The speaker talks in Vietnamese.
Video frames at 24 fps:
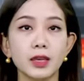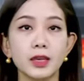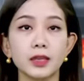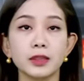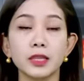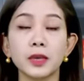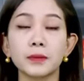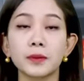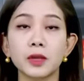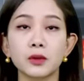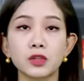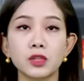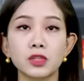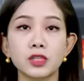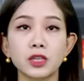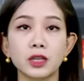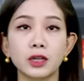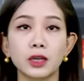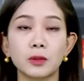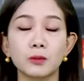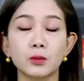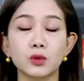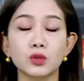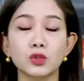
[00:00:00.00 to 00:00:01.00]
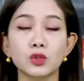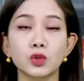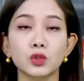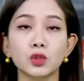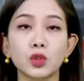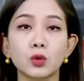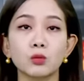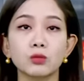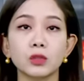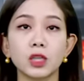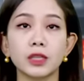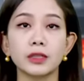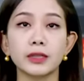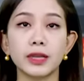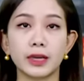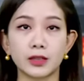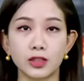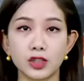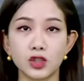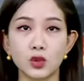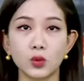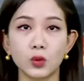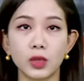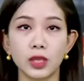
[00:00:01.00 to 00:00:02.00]
Tiếp theo chương trình là một số thông tin
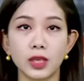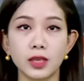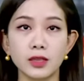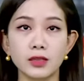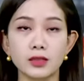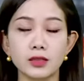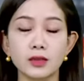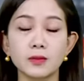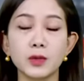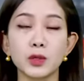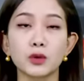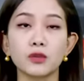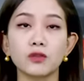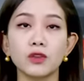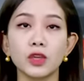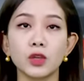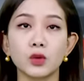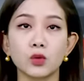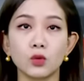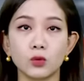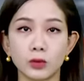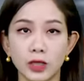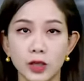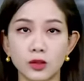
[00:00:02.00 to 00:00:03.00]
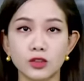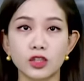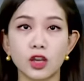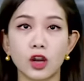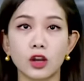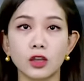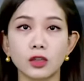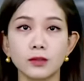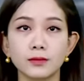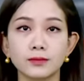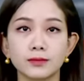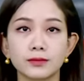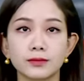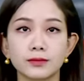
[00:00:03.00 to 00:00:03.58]
đáng chú ý. Xin mời quý vị cùng theo dõi.